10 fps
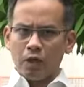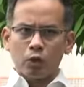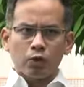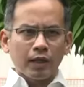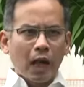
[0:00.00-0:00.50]

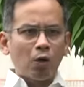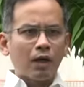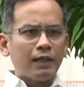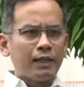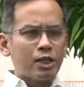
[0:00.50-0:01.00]
क्योंकि राहुल
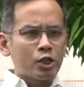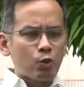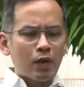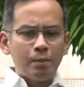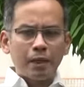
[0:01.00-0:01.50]
गांधी जी
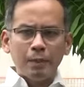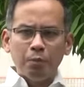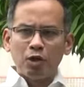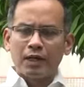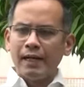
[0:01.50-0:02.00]
स्वयं
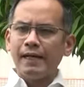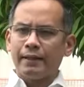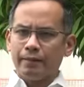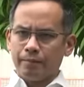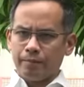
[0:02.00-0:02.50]
मणिपुर गए हैं